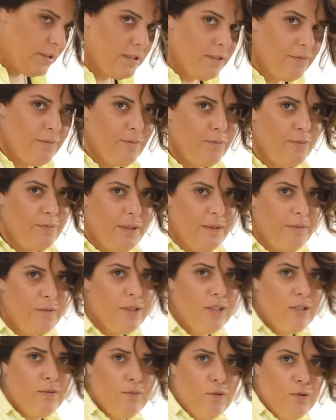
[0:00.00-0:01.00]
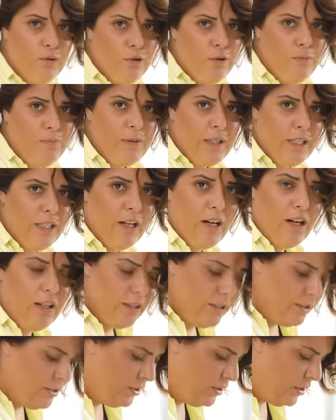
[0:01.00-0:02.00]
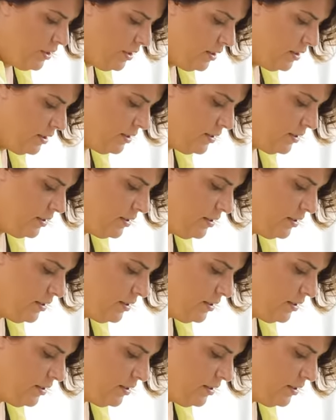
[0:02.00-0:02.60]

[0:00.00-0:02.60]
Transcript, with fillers: Şimdi bu benim canımı okuyup beni ağlatacak.